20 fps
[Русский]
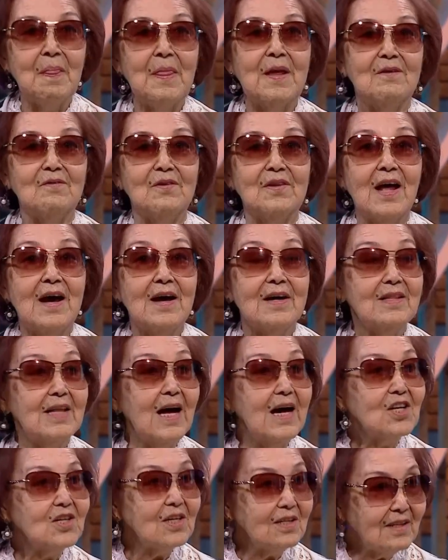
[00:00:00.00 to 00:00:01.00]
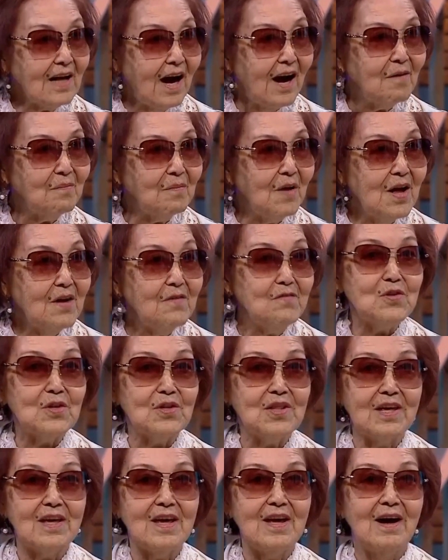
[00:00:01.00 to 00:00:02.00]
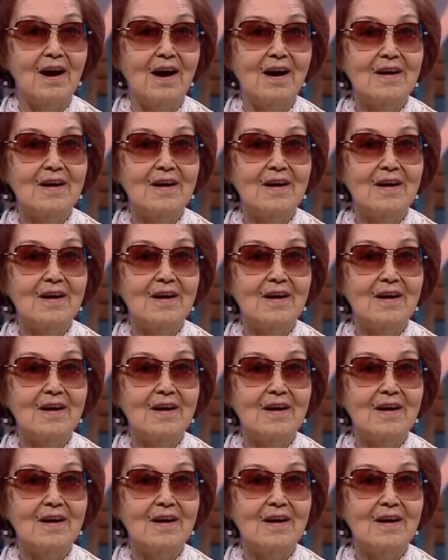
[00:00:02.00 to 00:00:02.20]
Вот. Даже там все-таки